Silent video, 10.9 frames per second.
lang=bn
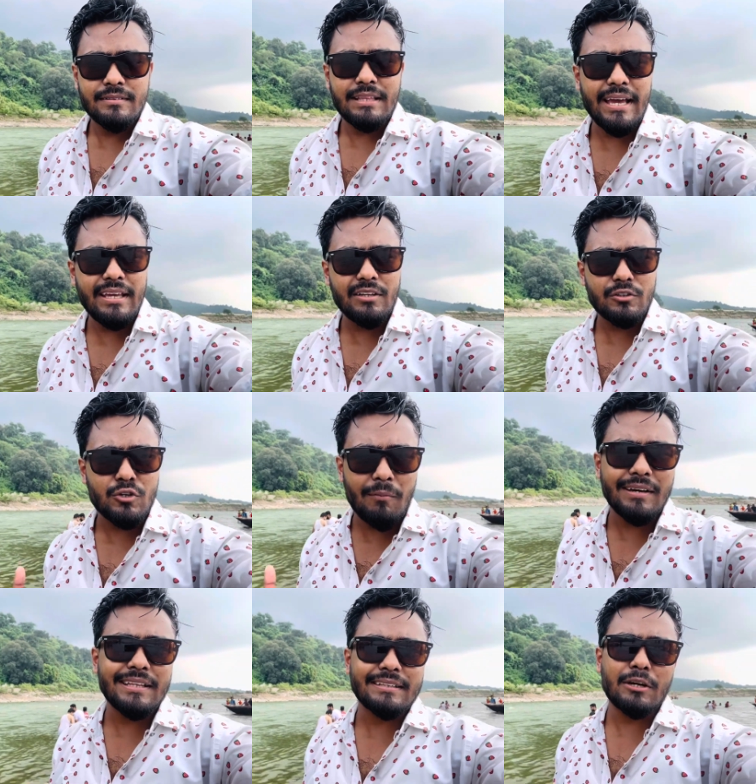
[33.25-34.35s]
তাই
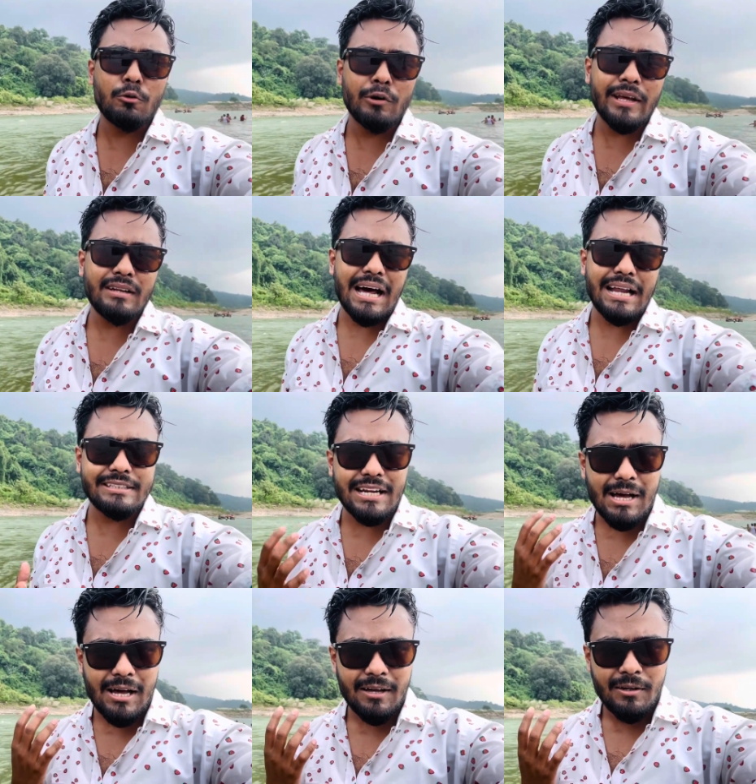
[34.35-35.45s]
সময় থাকতে ঘুরেন আর যারা